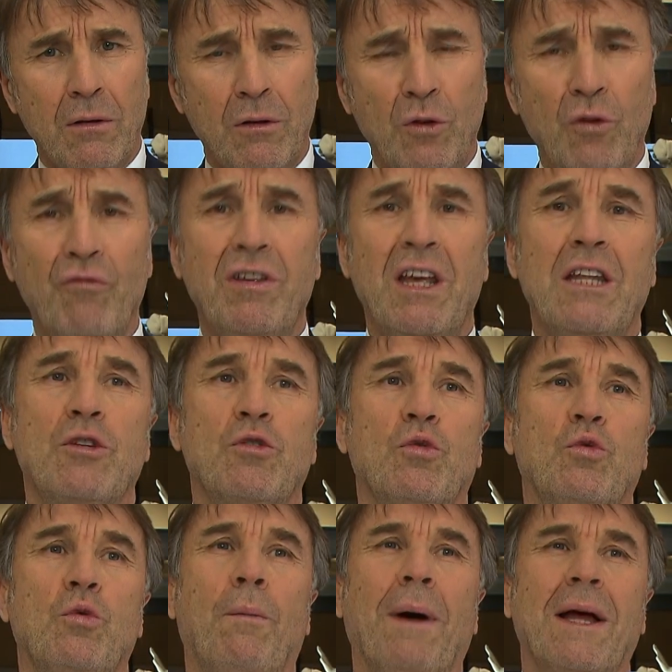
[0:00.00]
non via
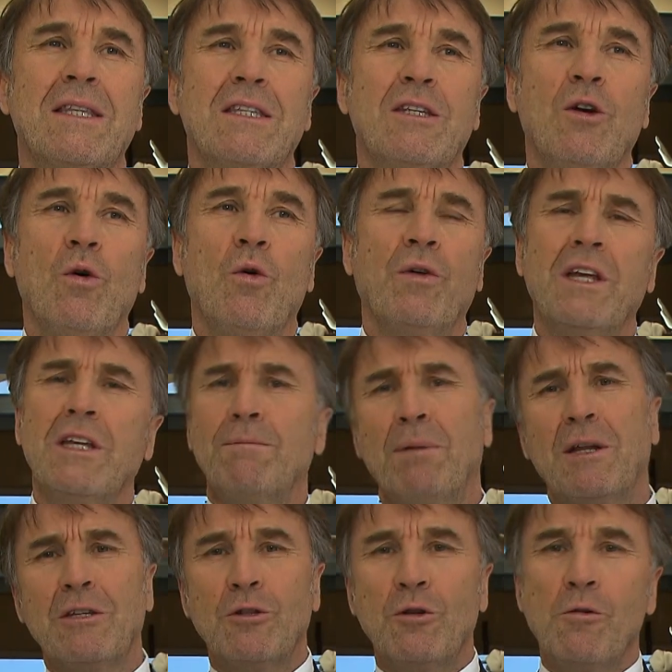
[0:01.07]
disoccupazione,
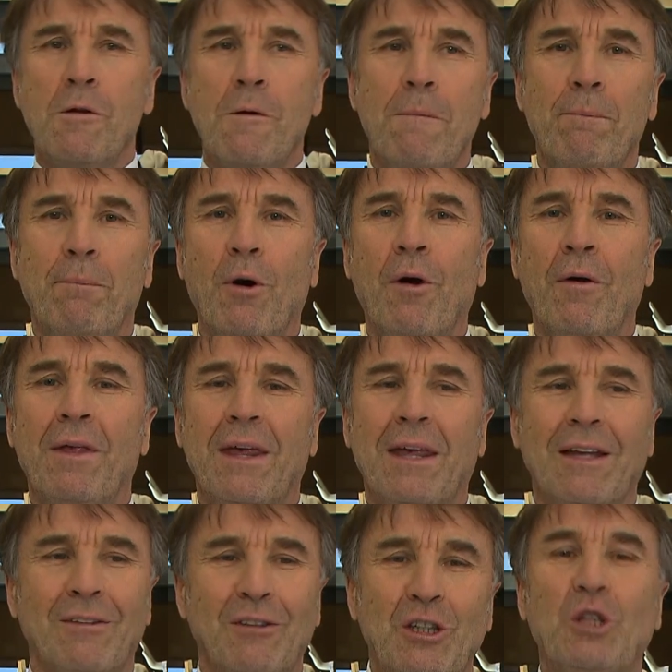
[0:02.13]
espressione un po'
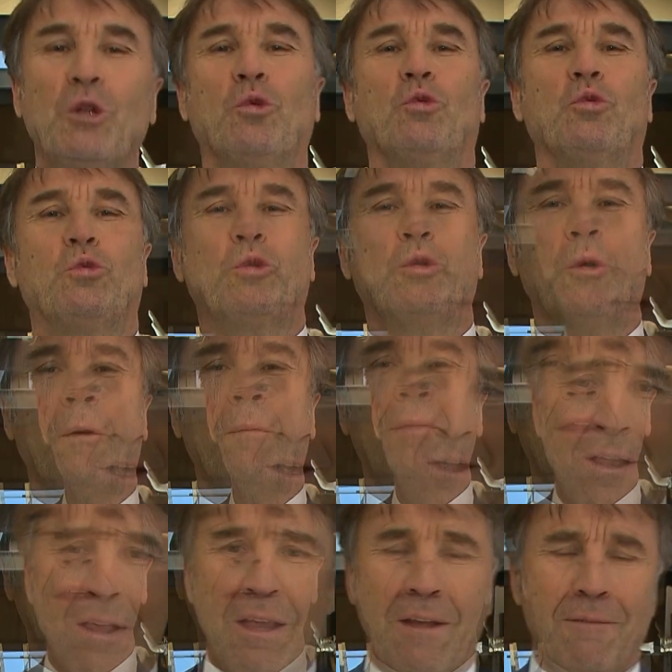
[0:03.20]
di tutto.
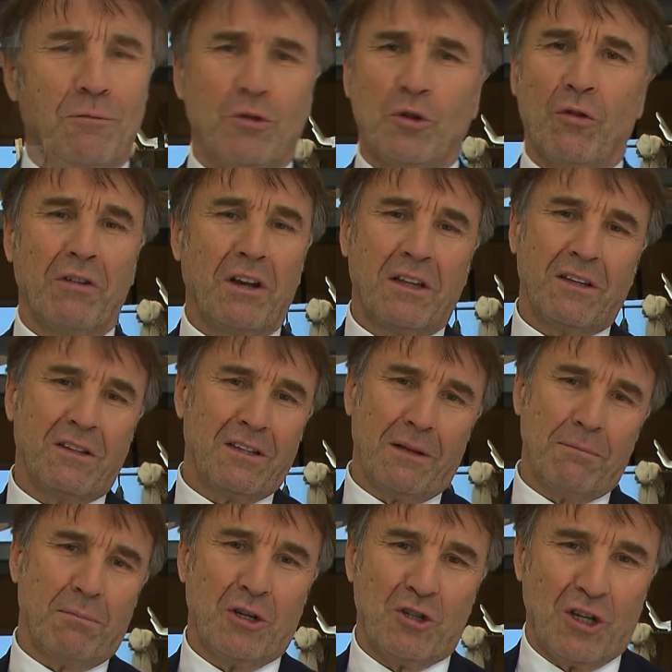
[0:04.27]
Troverete
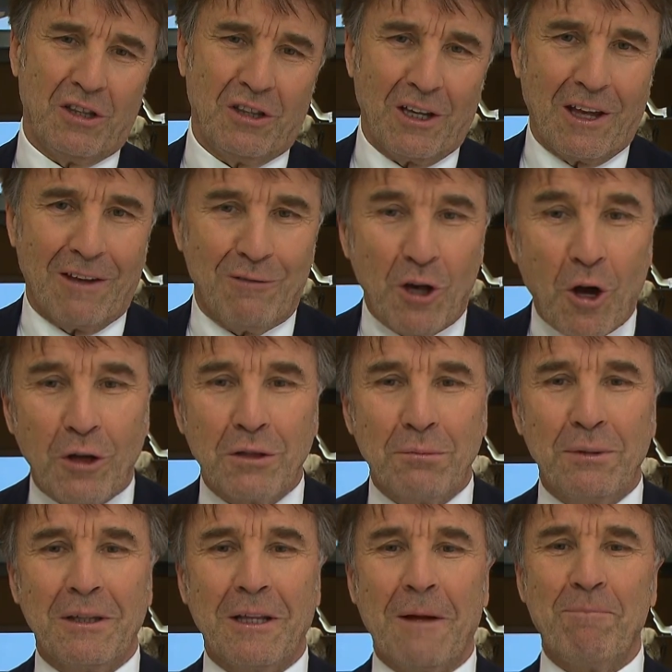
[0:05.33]
sempre gente che vi
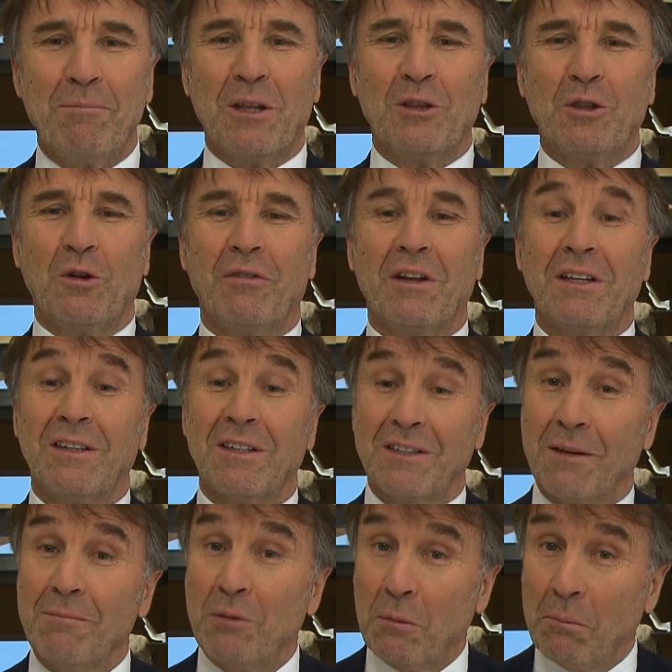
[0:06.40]
ospita, troverete
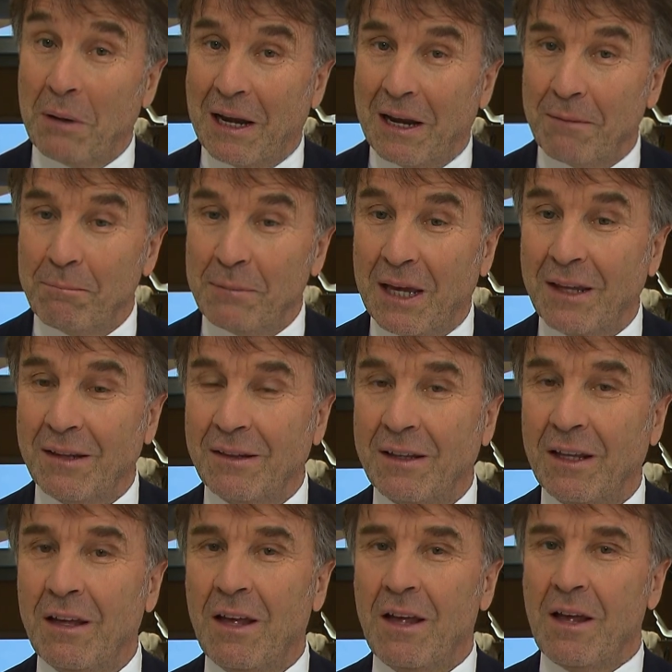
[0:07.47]
sempre un
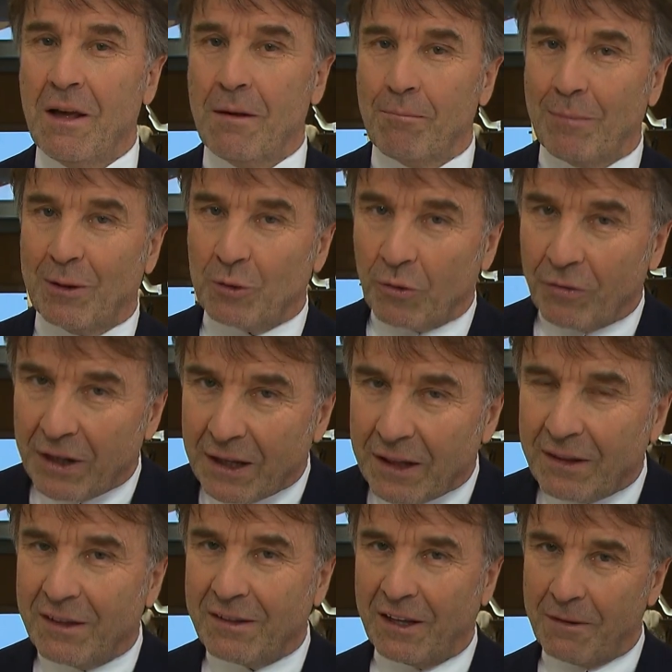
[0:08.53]
bell'ambiente, ma
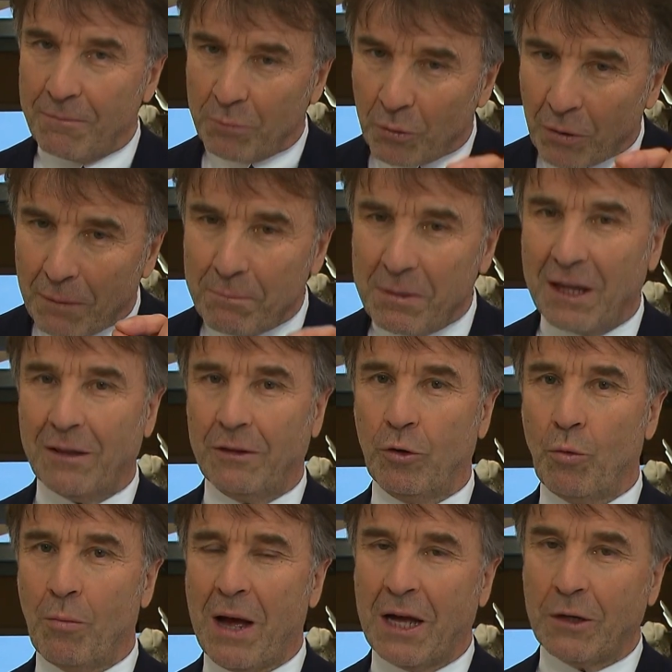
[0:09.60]
troverete sempre un ambiente
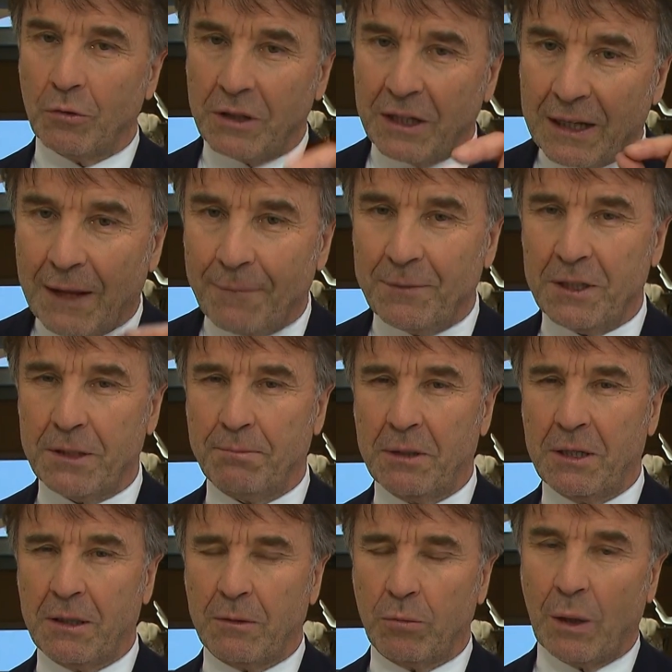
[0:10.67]
umano di grande
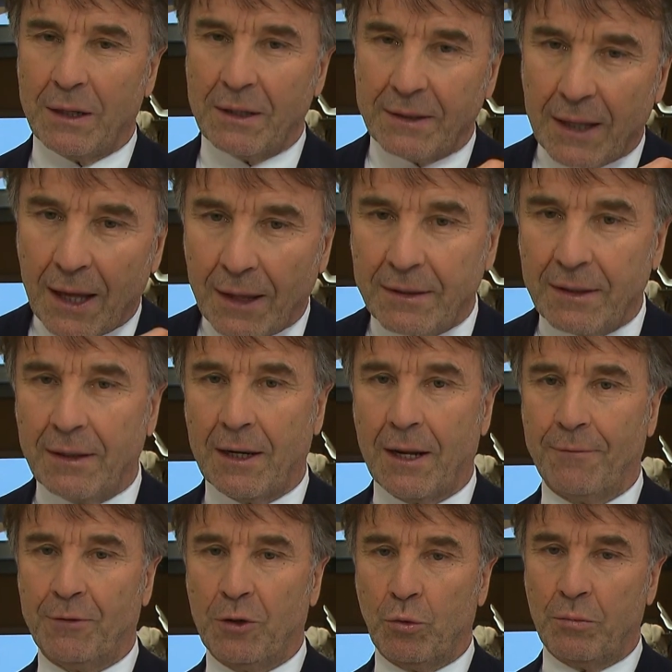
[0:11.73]
spiritualità, di
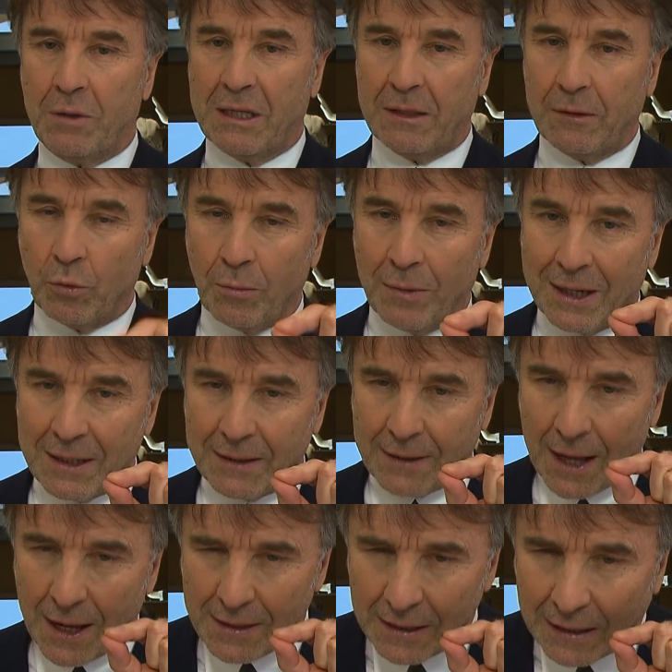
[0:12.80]
grande
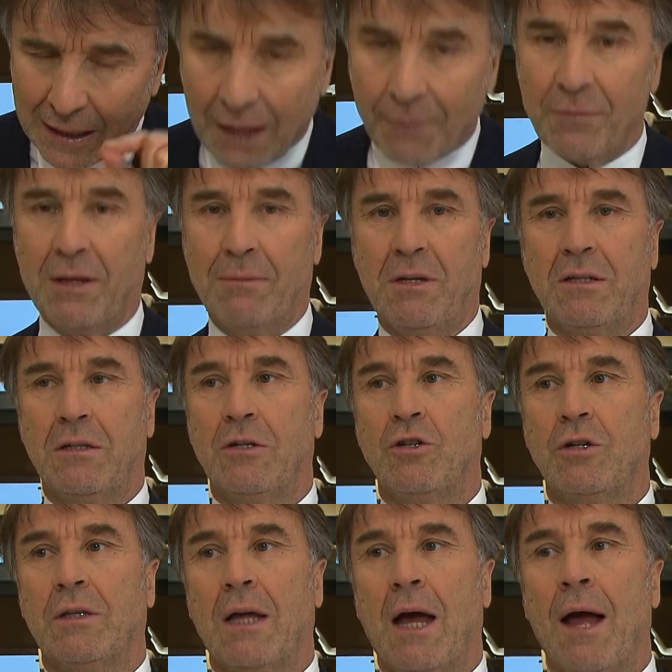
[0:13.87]
umanità, di grande
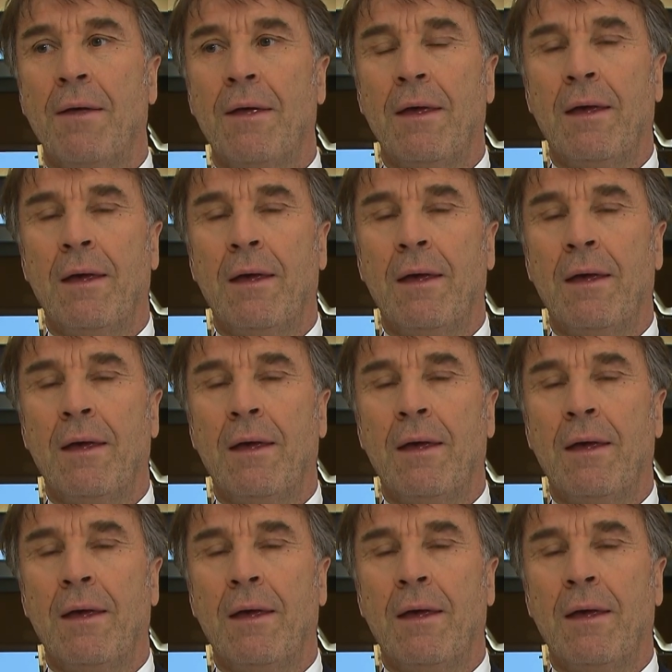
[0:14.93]
misticità.